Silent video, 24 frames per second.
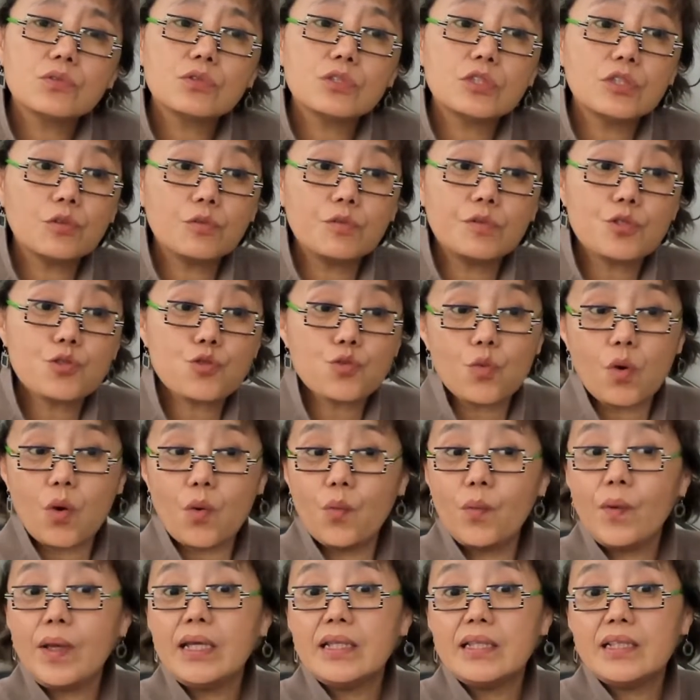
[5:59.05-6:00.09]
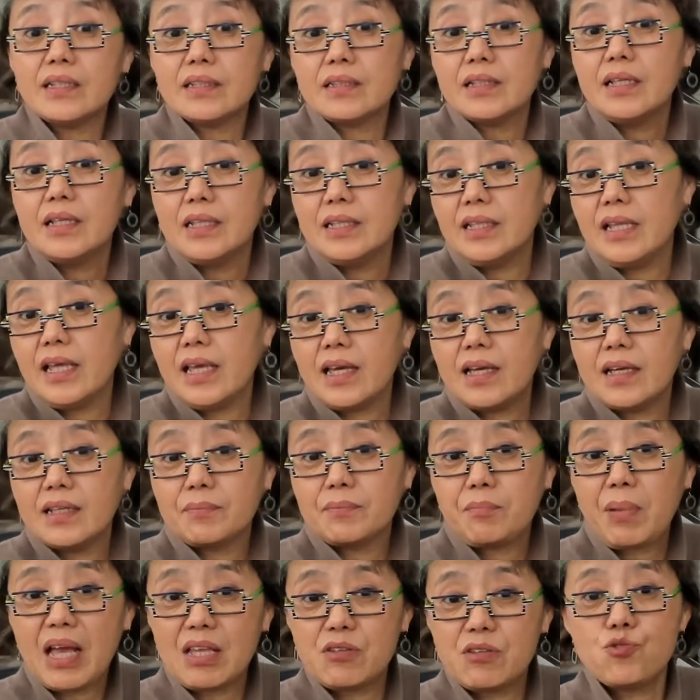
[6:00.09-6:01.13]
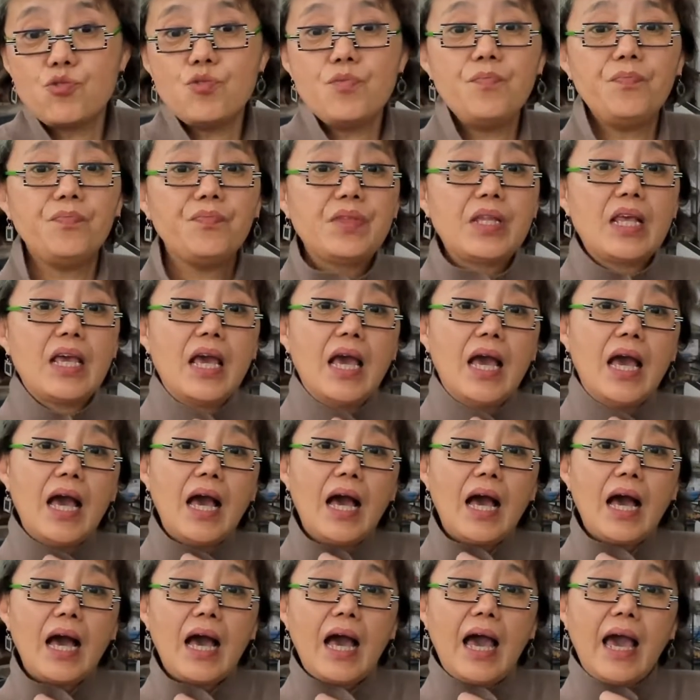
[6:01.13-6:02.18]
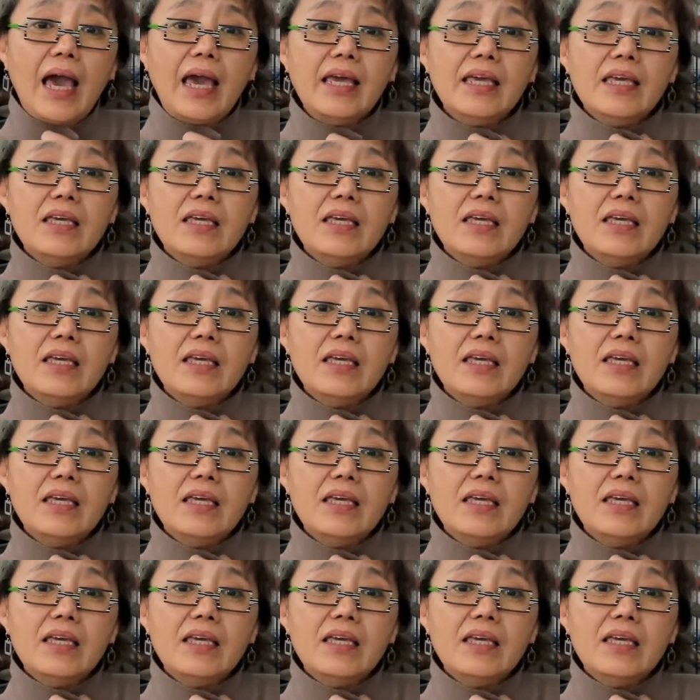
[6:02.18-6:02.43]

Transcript: 就所谓的那个叛军，还